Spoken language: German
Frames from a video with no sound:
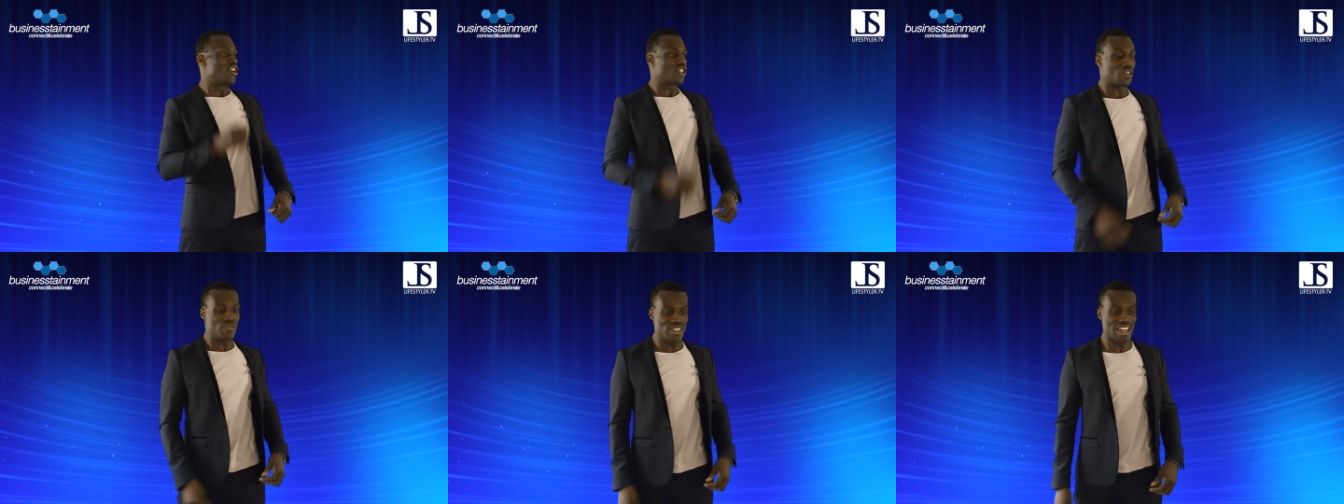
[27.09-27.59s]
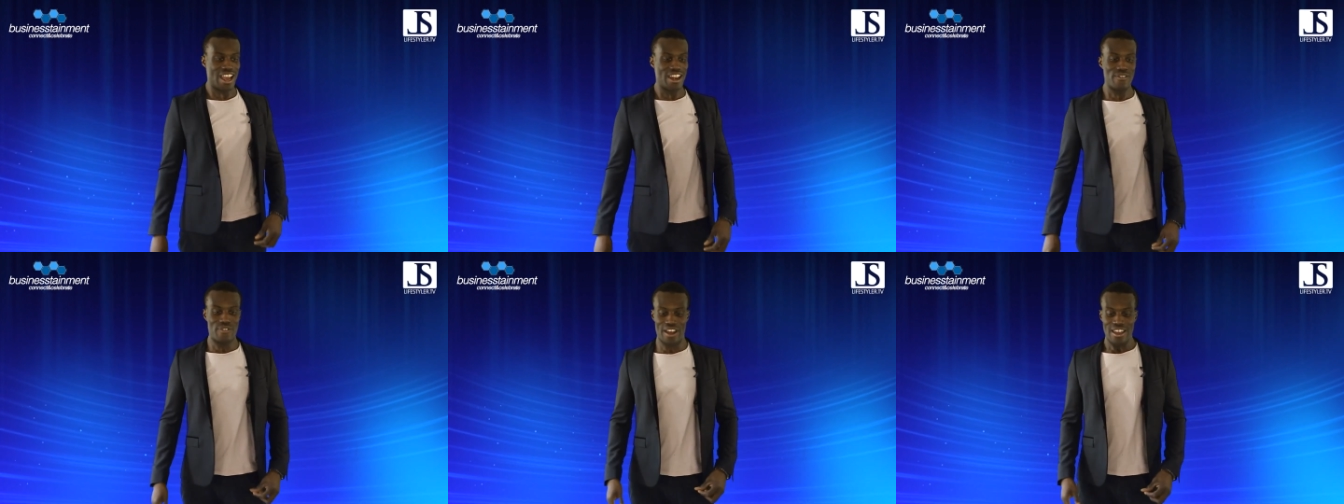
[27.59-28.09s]
schon wieder
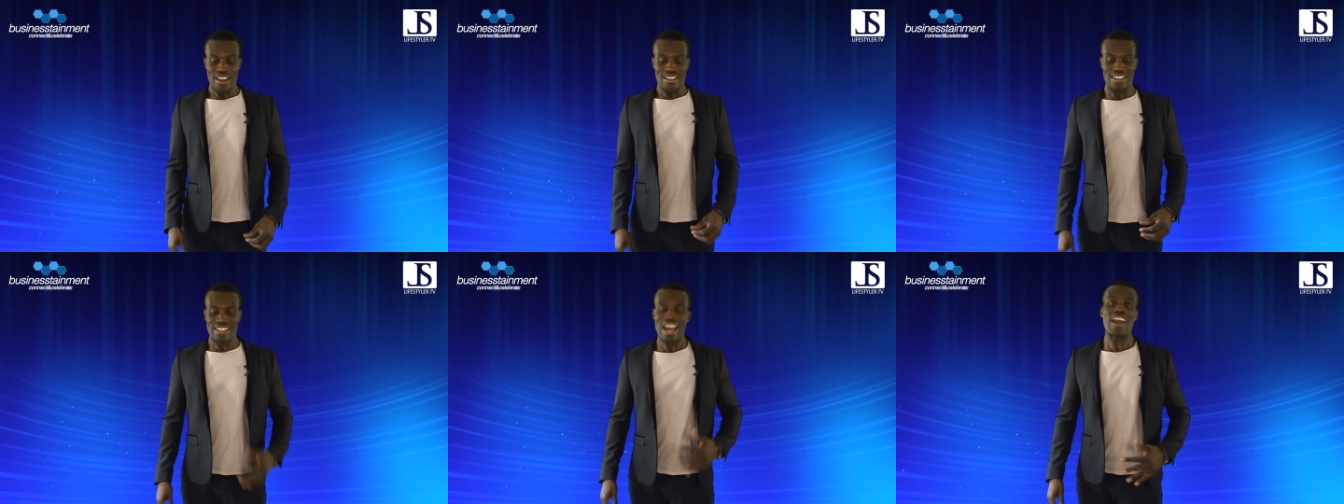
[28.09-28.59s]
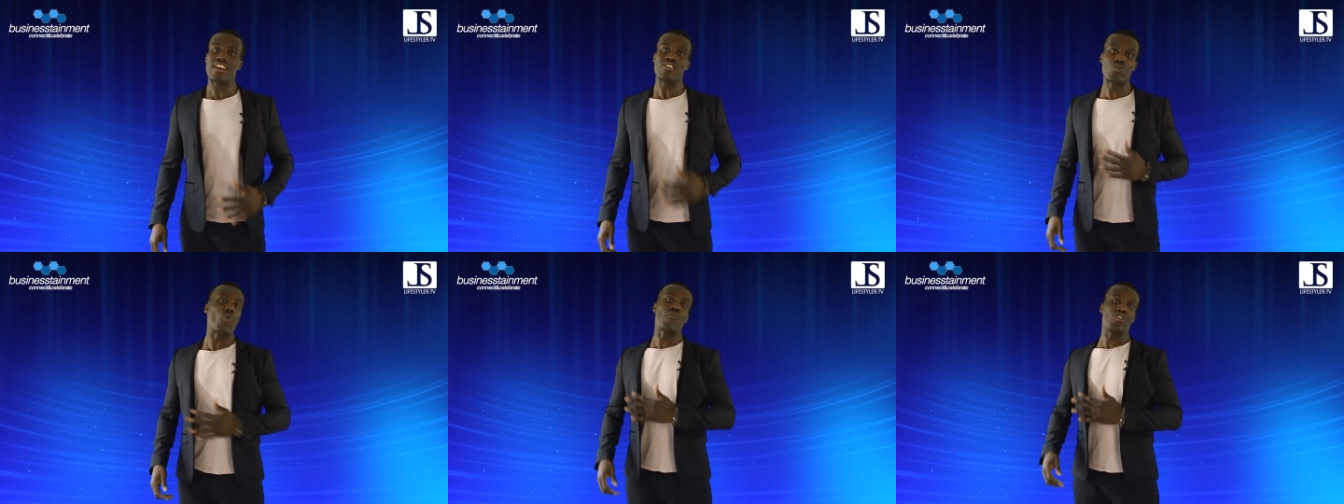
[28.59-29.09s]
einfach den
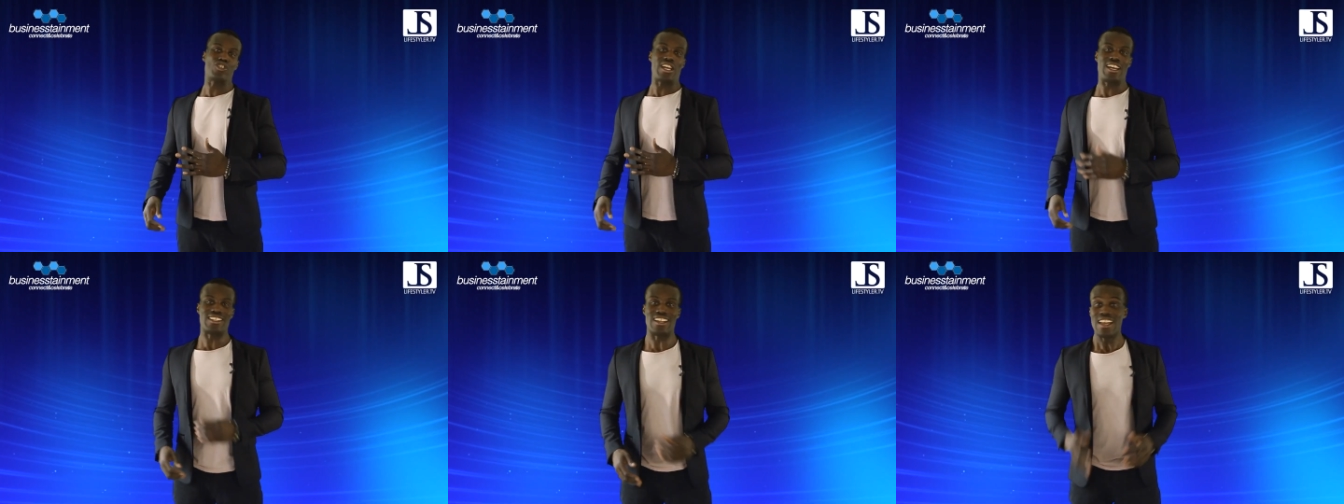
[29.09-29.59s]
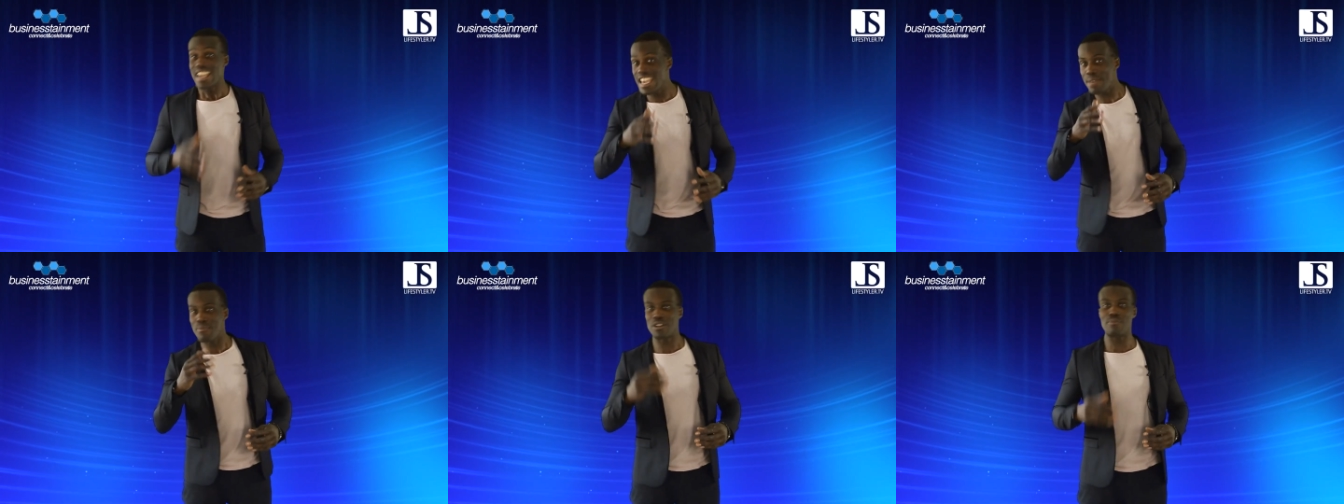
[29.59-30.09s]
Tag doof gestartet.
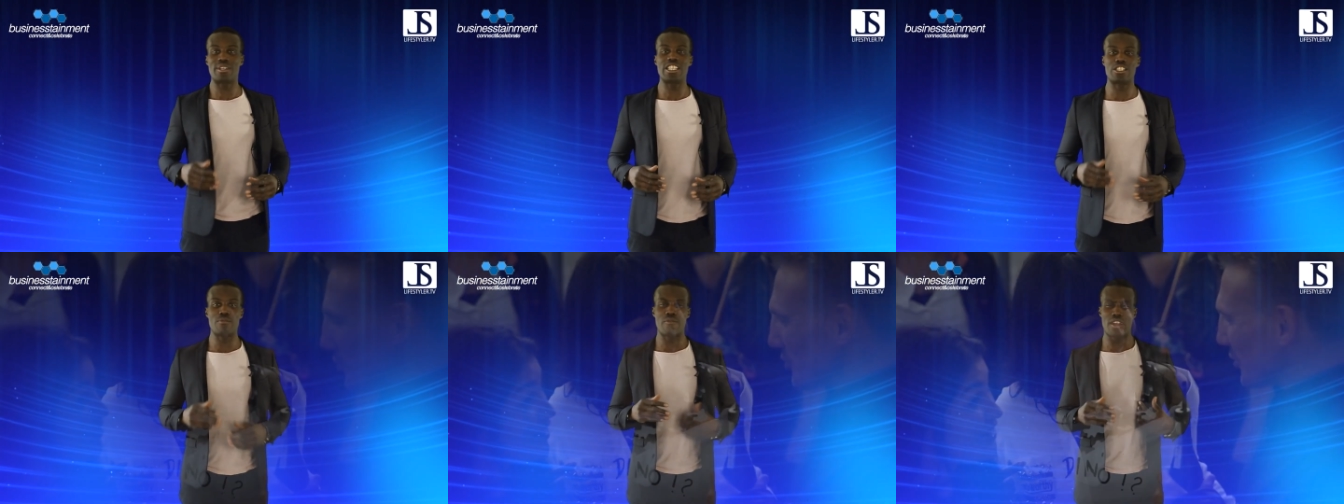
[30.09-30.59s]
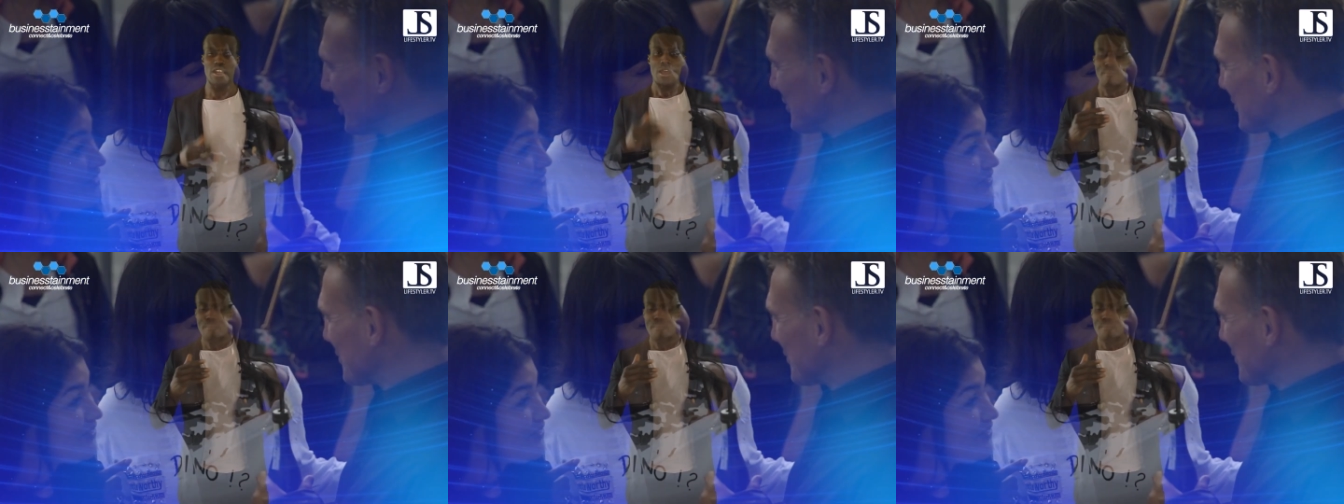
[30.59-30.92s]
Ich möchte mit diesem Event